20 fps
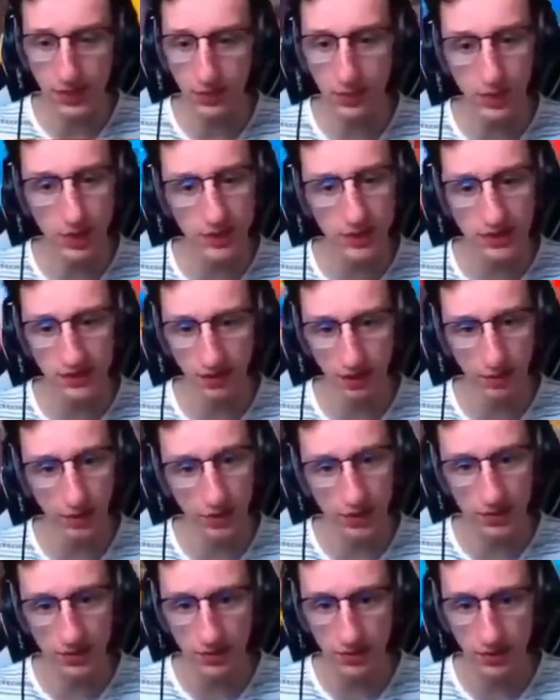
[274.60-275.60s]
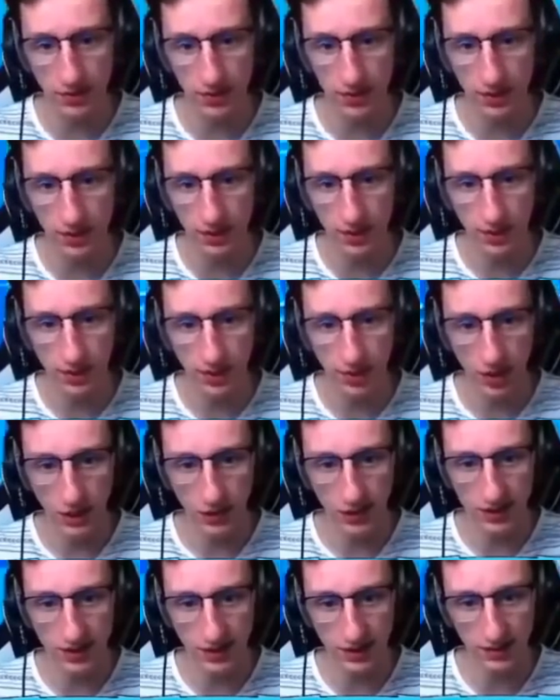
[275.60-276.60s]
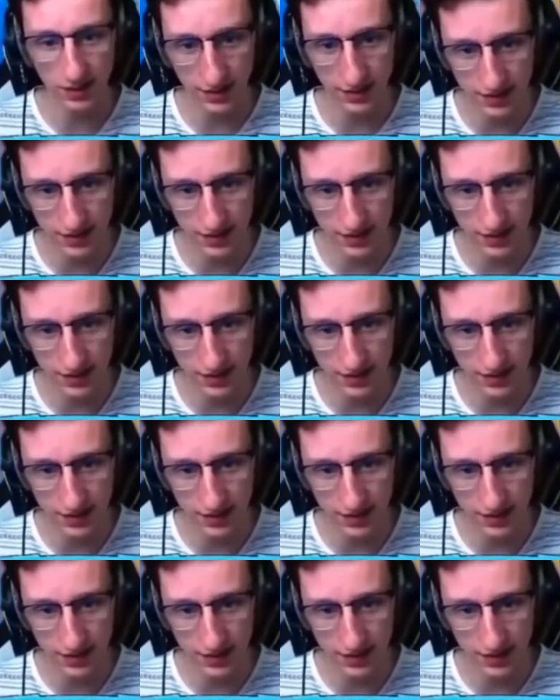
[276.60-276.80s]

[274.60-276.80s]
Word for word: Hein. Ouais c'est casse-couille ça,